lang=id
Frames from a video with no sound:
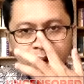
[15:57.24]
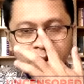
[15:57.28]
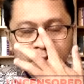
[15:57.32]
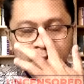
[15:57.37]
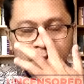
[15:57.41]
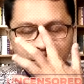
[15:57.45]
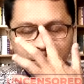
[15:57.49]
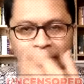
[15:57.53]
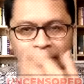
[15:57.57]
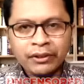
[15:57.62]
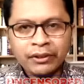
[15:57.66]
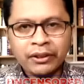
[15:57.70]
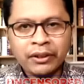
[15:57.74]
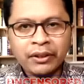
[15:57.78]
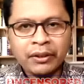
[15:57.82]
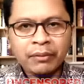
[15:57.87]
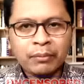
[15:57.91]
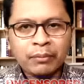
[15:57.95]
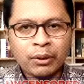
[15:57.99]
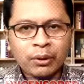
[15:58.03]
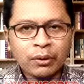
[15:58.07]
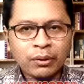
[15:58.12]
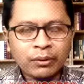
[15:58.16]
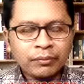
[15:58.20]
Terima kasih,
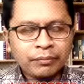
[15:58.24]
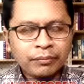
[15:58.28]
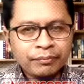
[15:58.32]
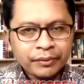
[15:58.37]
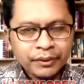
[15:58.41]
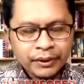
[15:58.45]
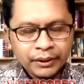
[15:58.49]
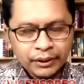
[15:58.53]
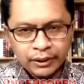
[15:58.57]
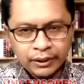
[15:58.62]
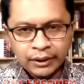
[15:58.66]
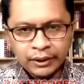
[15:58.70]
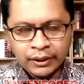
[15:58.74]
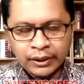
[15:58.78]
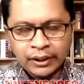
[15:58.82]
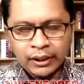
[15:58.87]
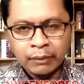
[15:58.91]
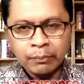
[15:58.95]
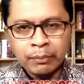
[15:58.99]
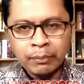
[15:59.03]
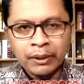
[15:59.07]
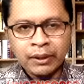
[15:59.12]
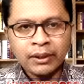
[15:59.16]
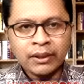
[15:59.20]
Bro. Uh,
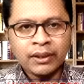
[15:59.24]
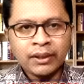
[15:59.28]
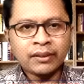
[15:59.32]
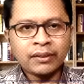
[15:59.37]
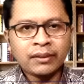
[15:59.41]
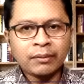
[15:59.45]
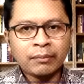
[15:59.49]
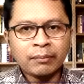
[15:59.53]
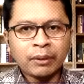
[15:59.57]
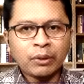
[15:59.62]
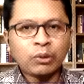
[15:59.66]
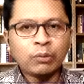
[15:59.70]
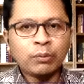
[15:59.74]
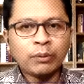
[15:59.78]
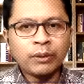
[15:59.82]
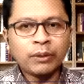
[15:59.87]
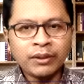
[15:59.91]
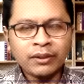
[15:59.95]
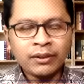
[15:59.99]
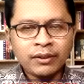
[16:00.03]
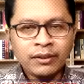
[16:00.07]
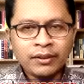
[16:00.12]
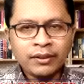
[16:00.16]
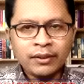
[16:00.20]
Akbar dan Pak
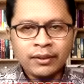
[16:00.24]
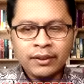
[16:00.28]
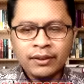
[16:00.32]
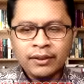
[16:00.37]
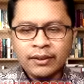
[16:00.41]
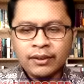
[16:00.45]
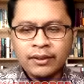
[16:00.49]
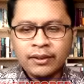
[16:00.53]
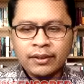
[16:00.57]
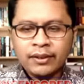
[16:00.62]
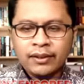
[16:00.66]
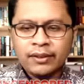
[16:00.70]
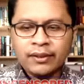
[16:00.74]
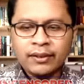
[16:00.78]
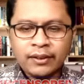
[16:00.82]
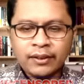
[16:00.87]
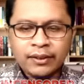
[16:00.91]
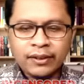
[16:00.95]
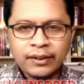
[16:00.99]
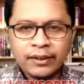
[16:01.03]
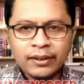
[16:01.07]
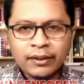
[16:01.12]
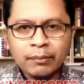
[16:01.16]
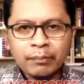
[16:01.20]
Dubes. Yuk.
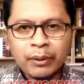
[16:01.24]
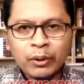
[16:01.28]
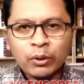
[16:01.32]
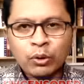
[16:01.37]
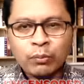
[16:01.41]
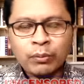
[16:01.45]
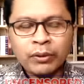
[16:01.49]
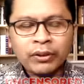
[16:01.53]
Uh, eh, Pak Dubes